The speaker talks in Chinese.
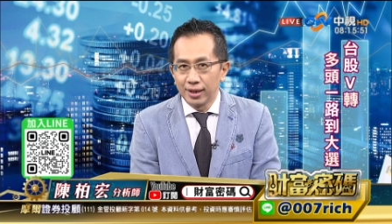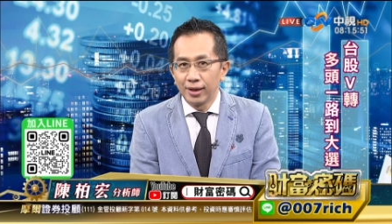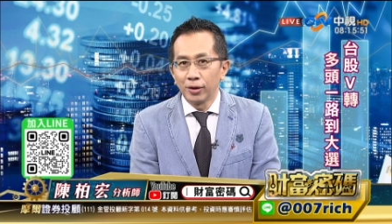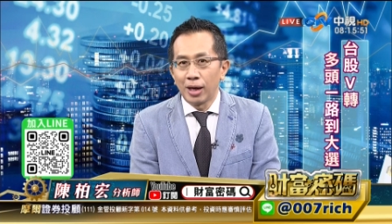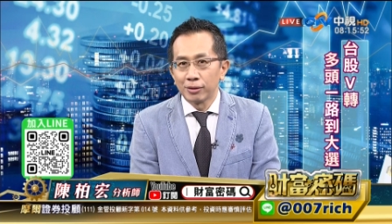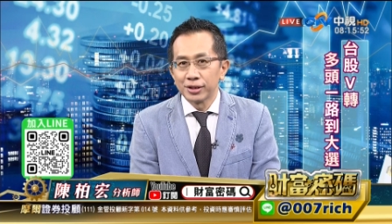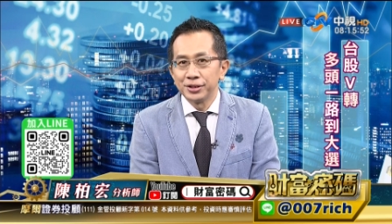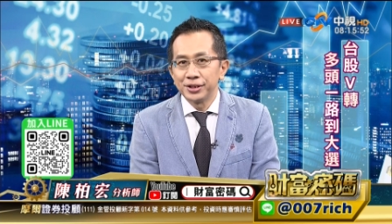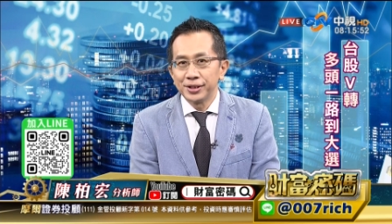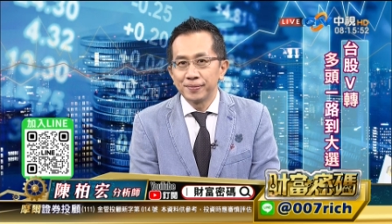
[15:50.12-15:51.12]
也有好
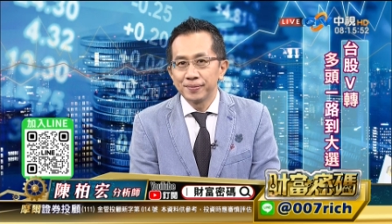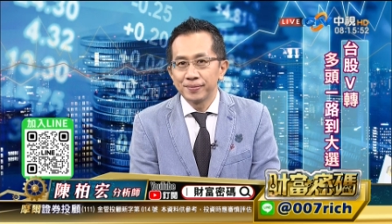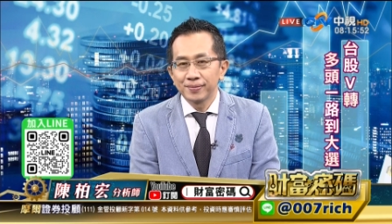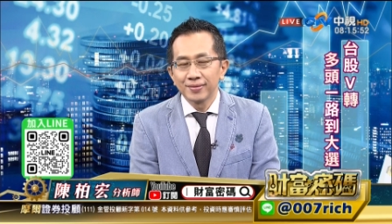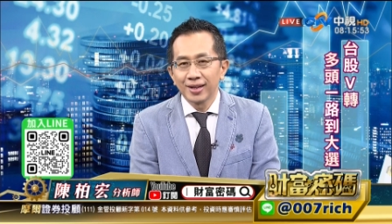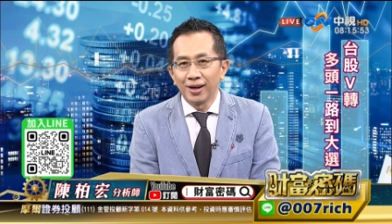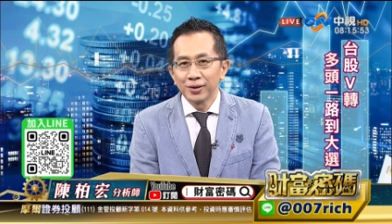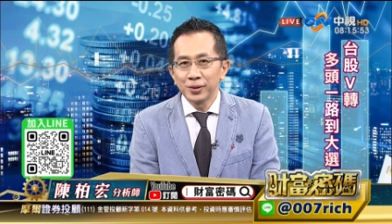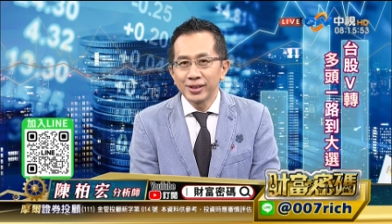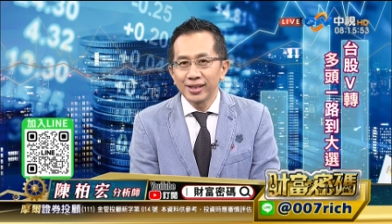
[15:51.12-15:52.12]
成绩？
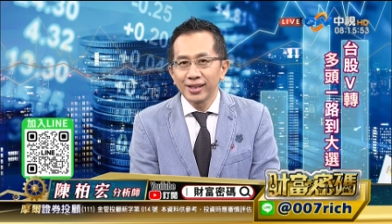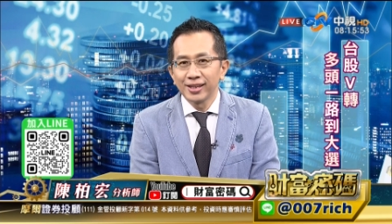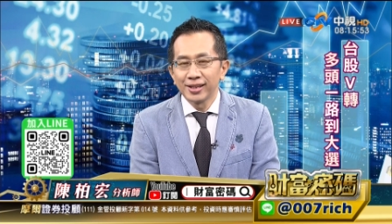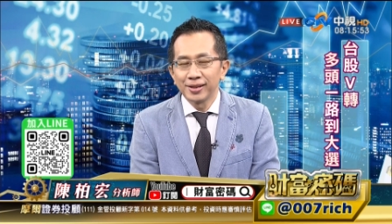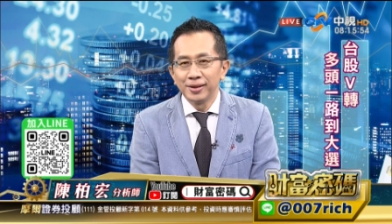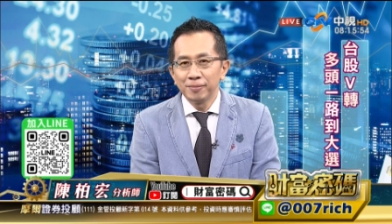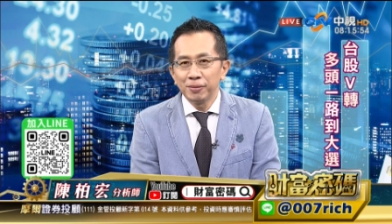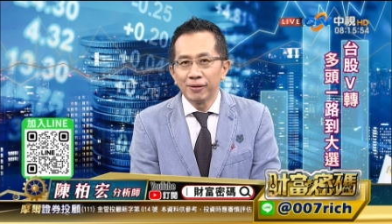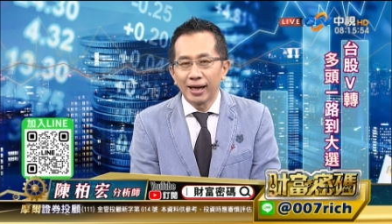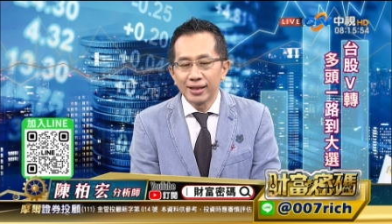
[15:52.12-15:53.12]
好，所以这个
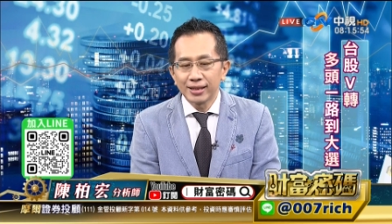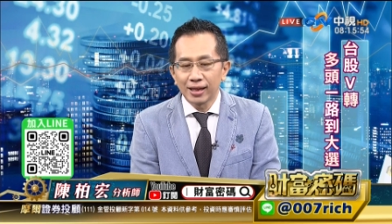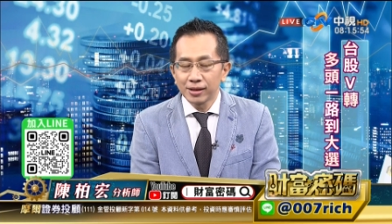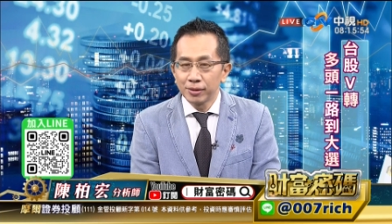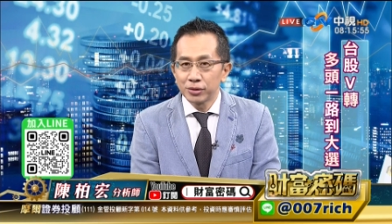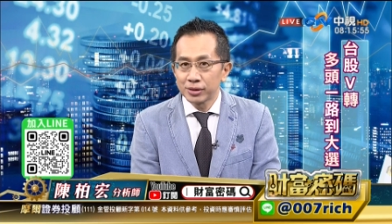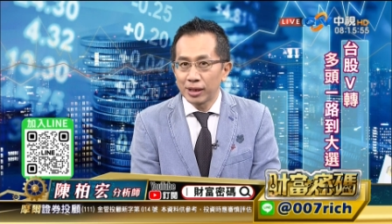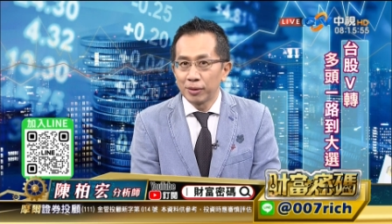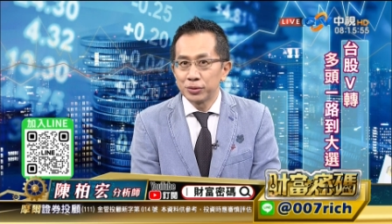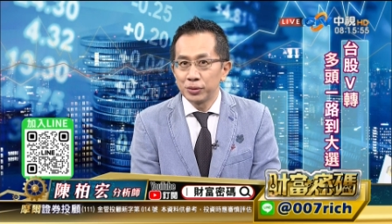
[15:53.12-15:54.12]
部分来讲，各位就
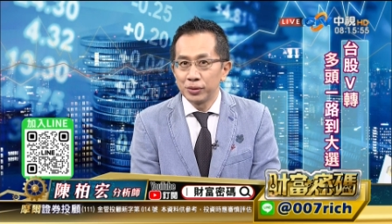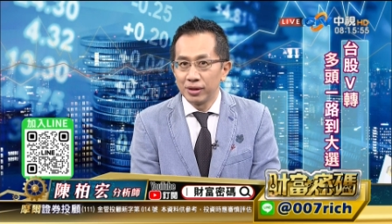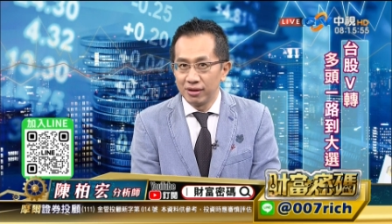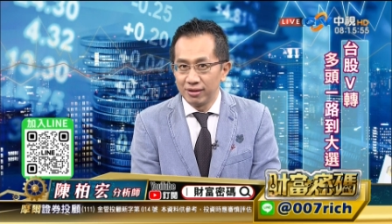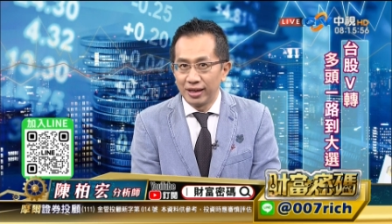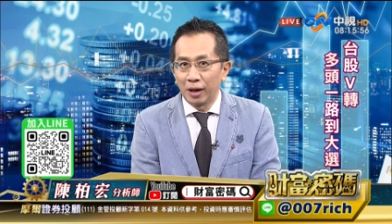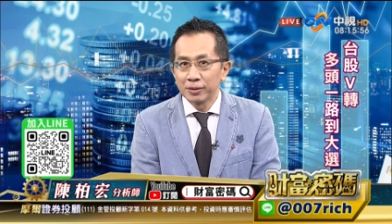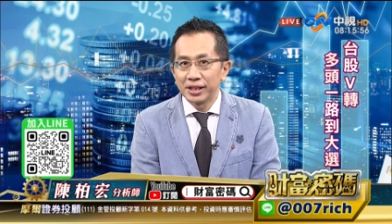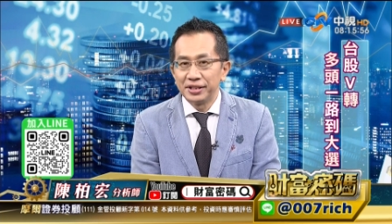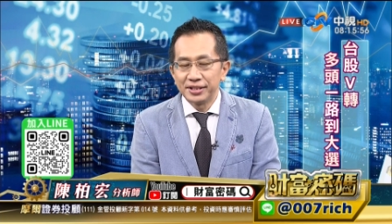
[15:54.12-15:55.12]
稍微去
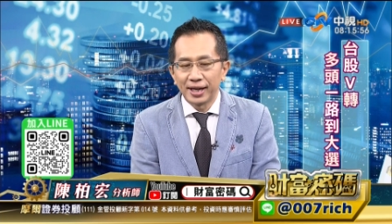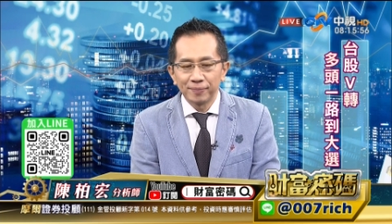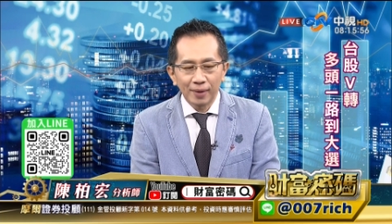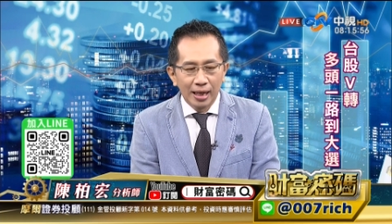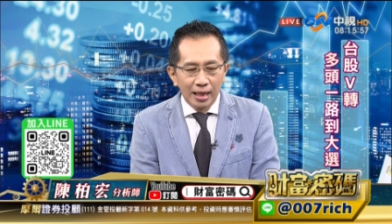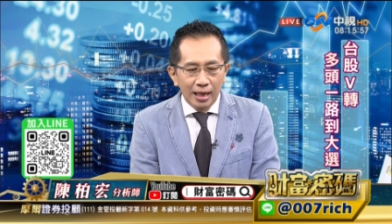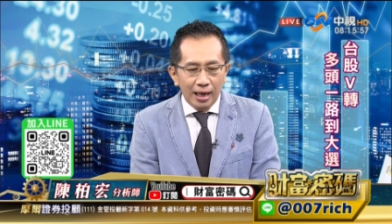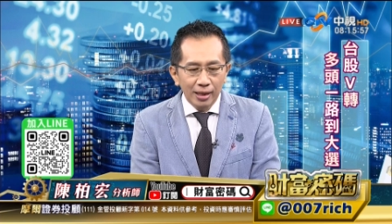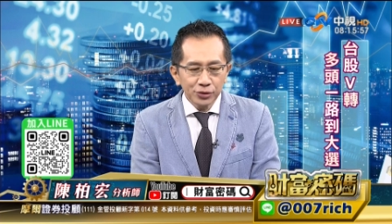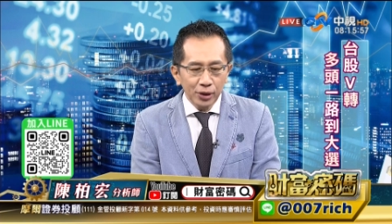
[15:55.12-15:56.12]
了解一下。
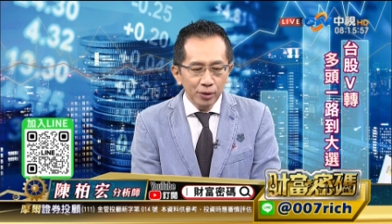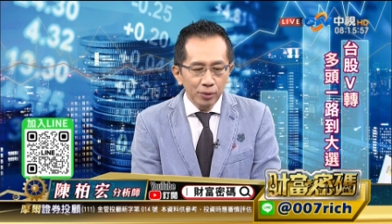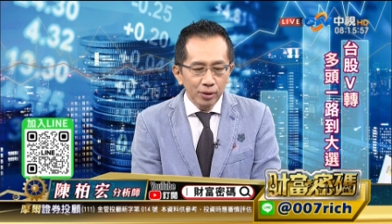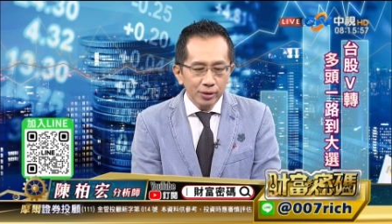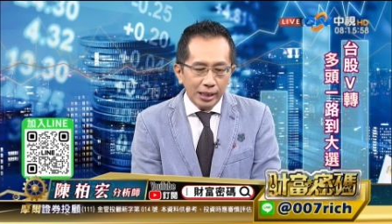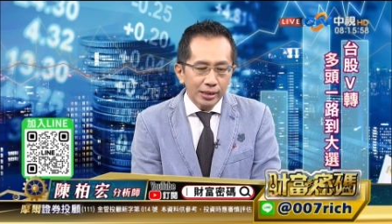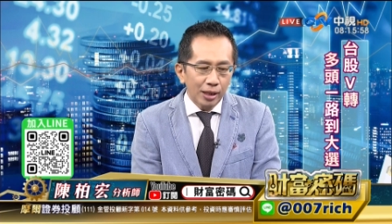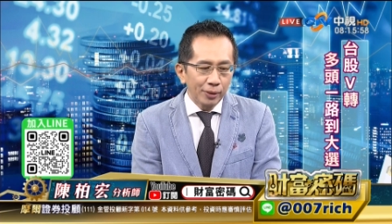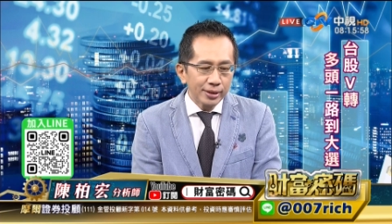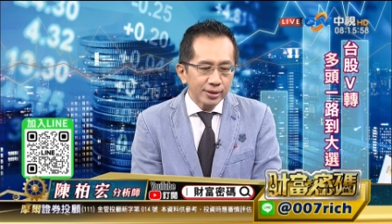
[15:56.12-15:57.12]
好，所以我点
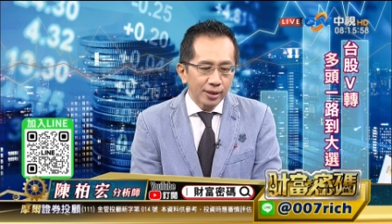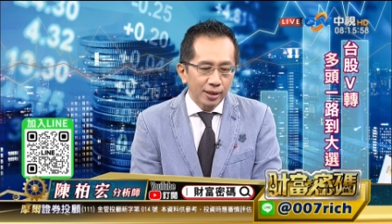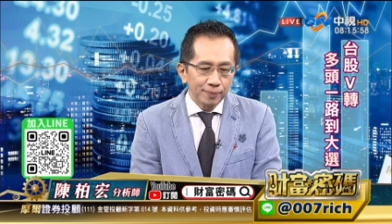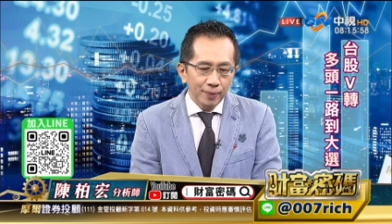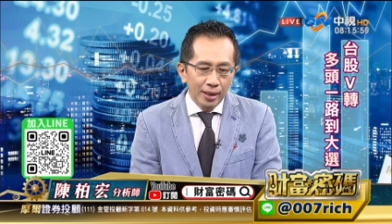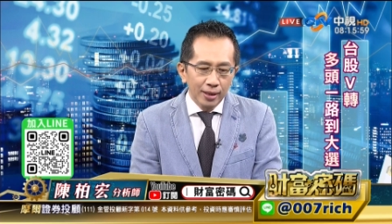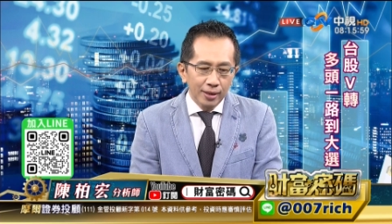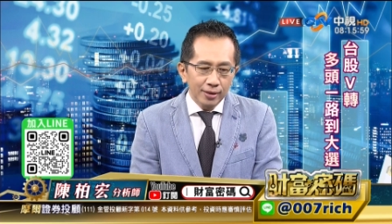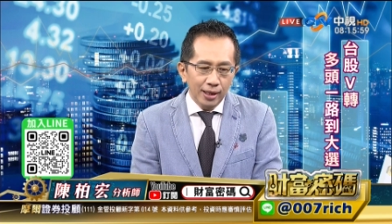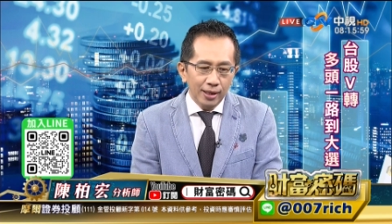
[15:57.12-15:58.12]
到为止哈。
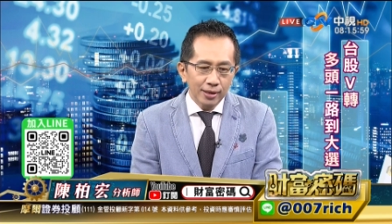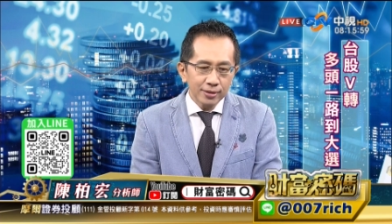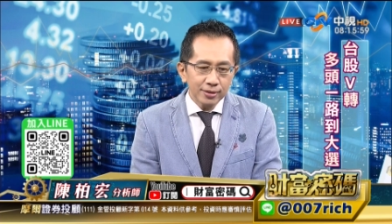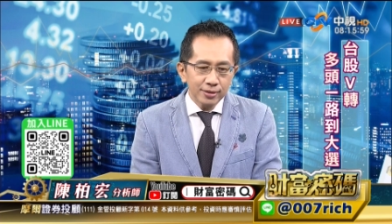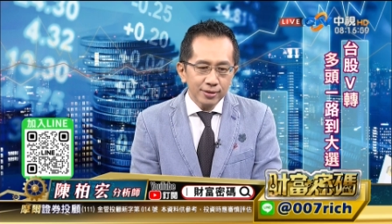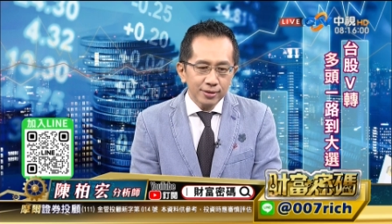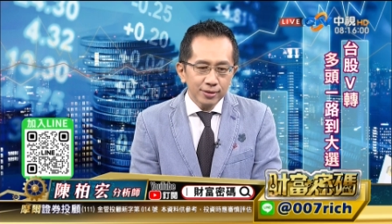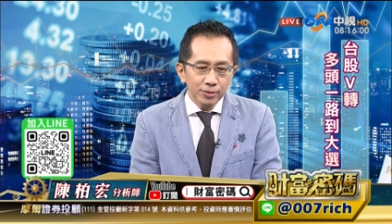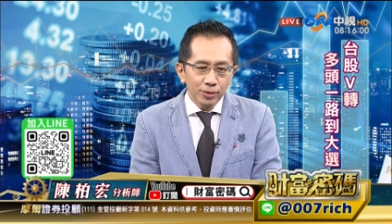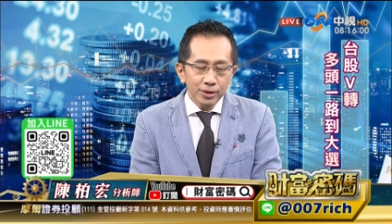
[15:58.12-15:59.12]
那
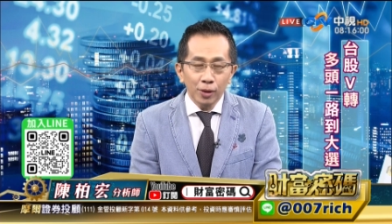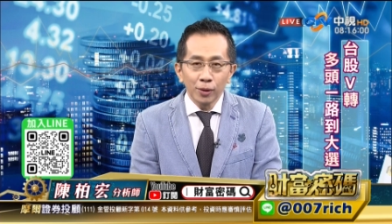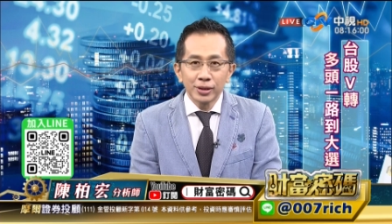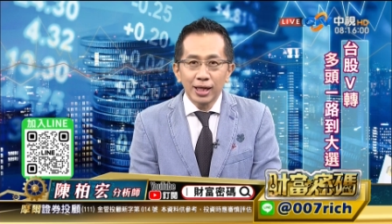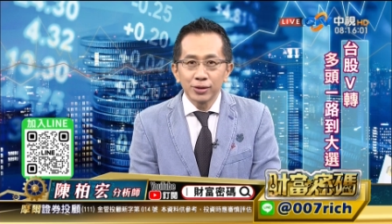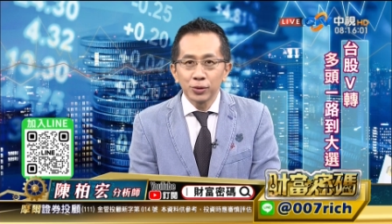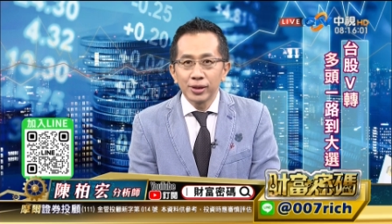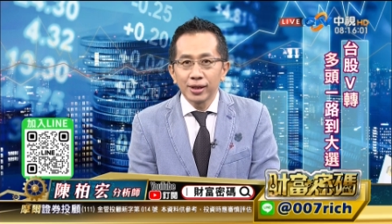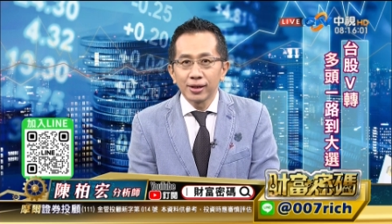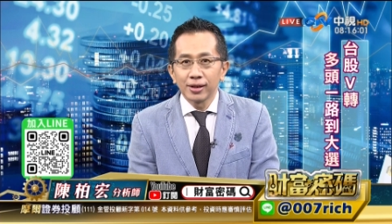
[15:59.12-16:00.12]
我透露一下，昨
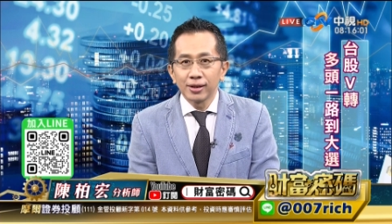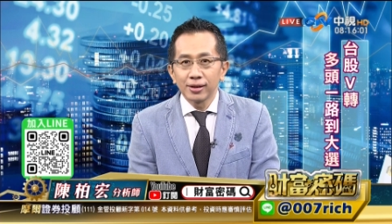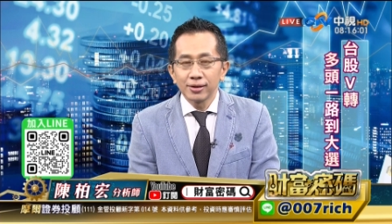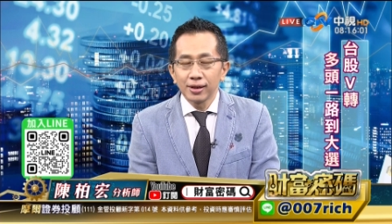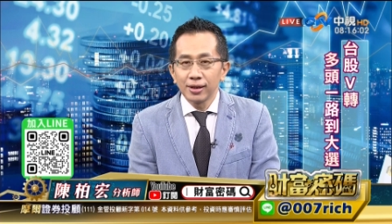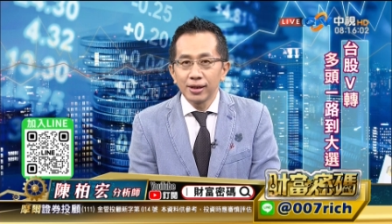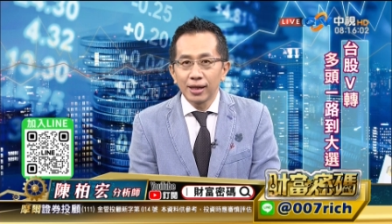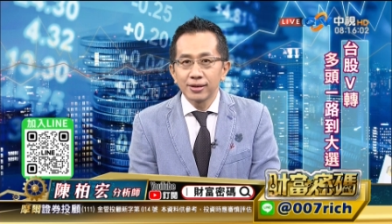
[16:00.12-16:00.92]
天那个那个应该